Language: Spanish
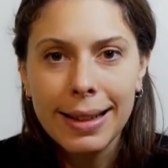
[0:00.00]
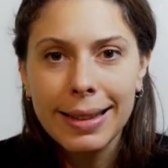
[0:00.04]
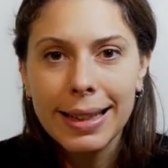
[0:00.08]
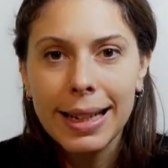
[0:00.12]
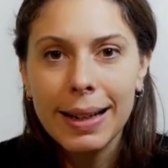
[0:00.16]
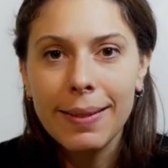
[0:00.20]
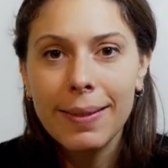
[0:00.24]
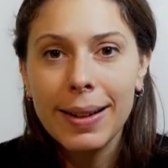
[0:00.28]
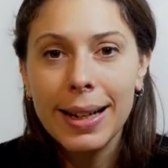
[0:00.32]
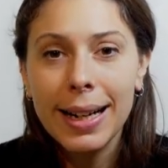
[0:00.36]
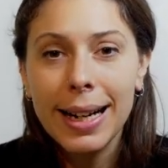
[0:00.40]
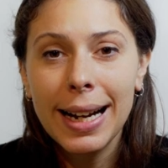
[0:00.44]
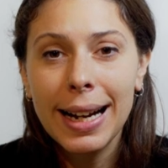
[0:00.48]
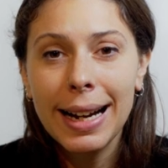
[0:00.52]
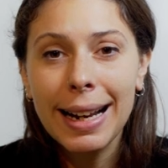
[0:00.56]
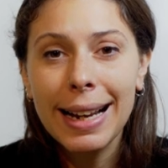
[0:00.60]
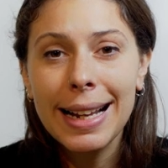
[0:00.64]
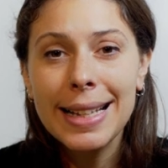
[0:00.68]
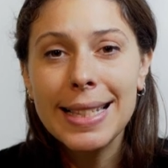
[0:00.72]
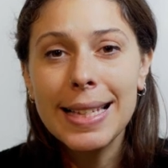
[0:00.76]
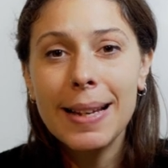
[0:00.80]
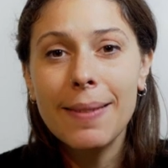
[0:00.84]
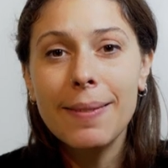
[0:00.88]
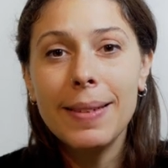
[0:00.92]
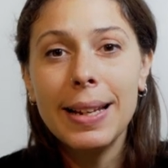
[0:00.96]
trabajar
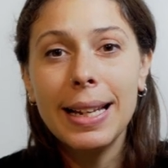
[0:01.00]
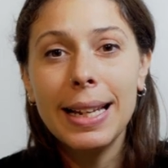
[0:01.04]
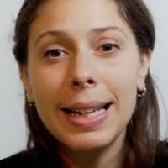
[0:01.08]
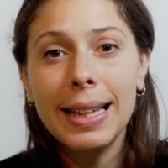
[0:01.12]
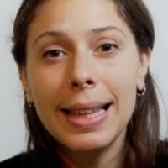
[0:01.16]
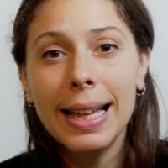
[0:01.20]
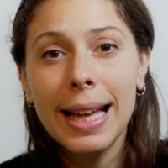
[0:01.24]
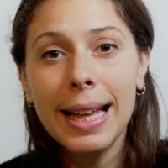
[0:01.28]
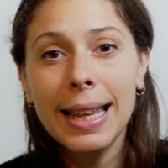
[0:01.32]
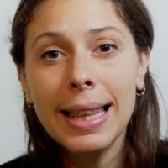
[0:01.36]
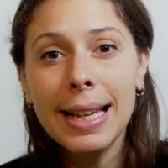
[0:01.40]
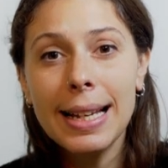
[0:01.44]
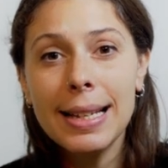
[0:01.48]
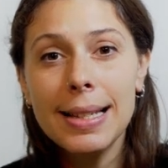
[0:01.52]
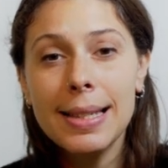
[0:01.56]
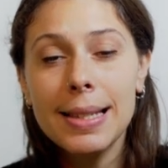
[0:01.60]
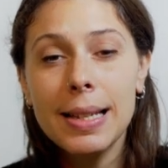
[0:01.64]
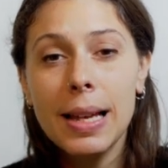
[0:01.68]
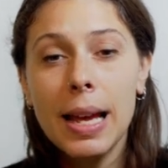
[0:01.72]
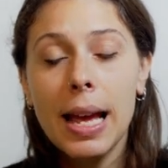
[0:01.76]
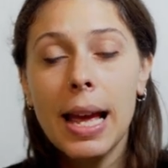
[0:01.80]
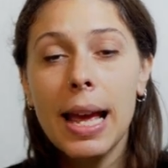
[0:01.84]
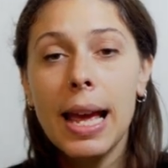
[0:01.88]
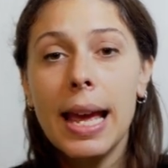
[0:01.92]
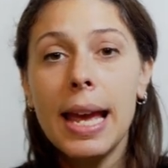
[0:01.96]
las
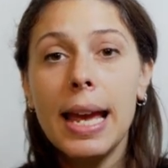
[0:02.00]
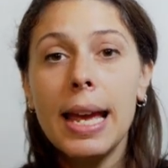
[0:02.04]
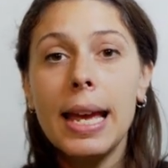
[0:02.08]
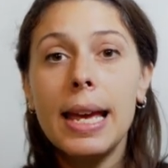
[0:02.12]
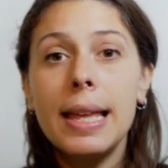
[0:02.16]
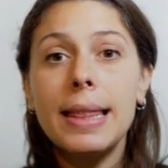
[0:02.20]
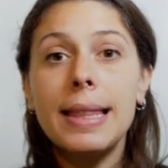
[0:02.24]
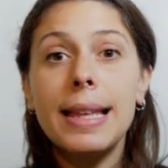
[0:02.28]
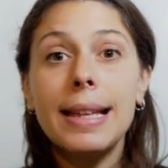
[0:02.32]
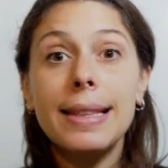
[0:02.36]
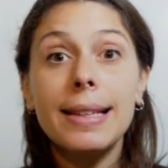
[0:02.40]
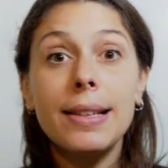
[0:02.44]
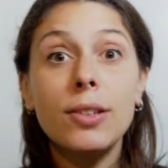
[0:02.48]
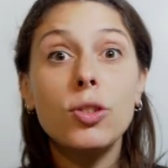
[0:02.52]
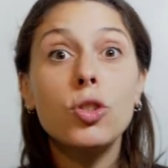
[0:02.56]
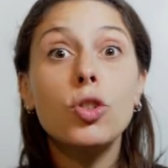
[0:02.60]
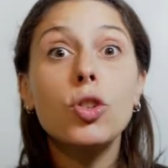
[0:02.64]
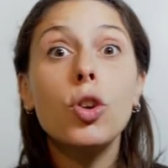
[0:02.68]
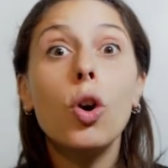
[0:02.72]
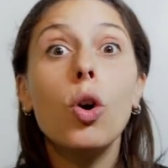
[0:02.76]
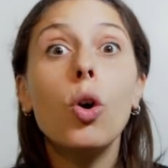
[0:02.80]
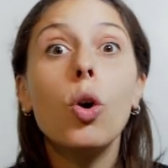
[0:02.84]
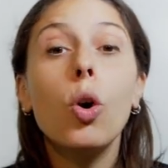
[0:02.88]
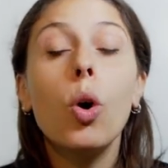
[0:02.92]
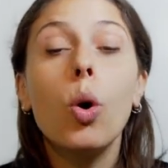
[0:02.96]
habilidades eh, de
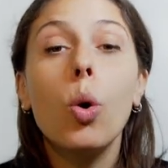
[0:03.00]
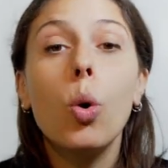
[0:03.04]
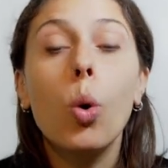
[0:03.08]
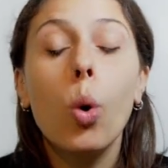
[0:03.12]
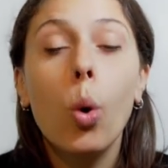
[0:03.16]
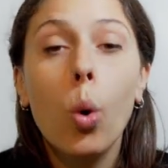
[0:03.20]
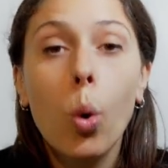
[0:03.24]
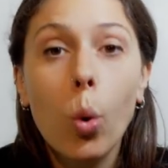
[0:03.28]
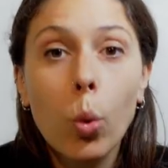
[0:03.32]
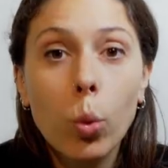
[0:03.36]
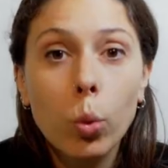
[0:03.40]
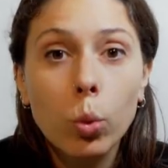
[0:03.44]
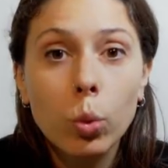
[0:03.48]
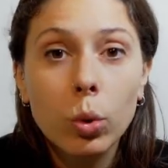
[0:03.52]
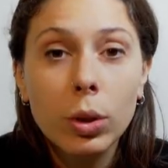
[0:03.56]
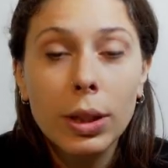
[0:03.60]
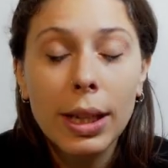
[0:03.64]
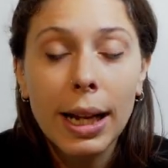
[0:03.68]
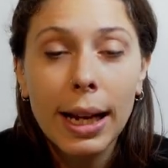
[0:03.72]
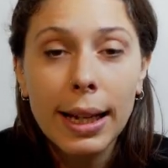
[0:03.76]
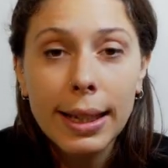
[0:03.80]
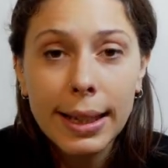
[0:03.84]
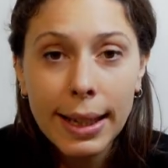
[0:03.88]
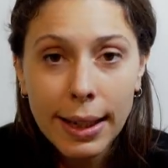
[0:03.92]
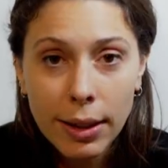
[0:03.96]
atención
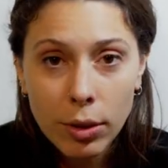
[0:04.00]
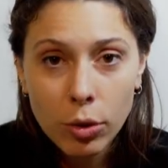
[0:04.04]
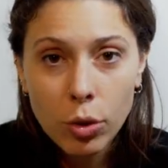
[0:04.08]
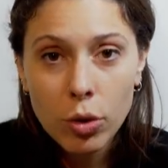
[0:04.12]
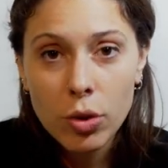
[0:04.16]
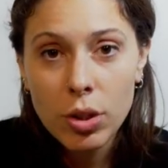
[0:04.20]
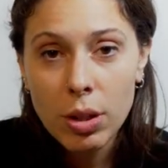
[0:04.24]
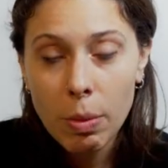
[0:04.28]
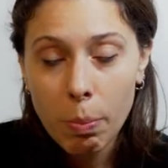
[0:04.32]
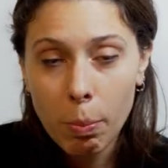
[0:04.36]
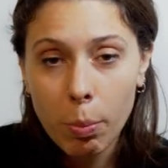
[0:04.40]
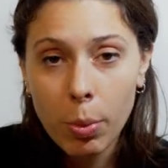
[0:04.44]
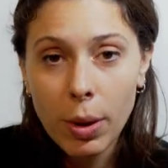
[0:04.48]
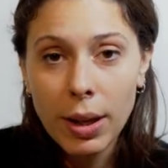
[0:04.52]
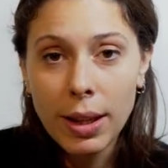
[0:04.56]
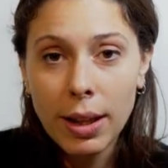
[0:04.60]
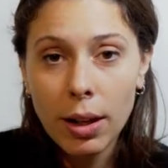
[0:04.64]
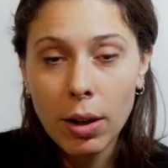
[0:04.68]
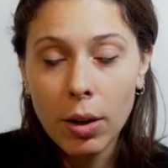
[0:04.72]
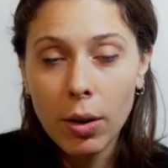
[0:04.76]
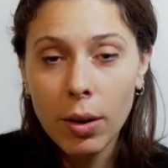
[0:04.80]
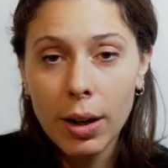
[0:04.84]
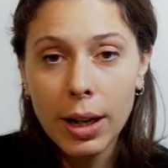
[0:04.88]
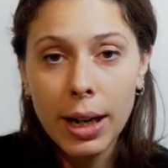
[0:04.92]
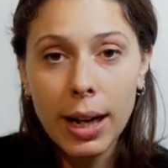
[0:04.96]
conjunta y esto se
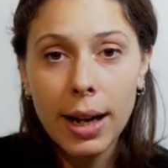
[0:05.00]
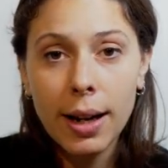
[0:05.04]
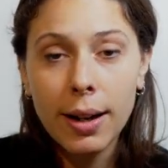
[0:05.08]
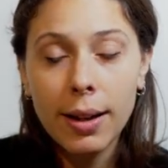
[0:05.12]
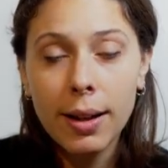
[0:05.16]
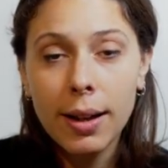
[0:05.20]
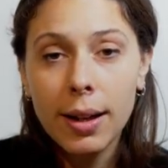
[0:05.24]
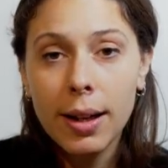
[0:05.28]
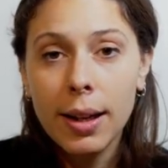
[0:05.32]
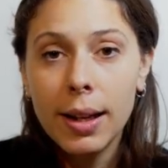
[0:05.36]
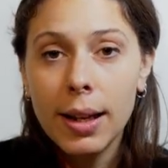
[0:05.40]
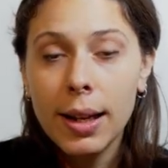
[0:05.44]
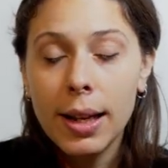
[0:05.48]
puede lograr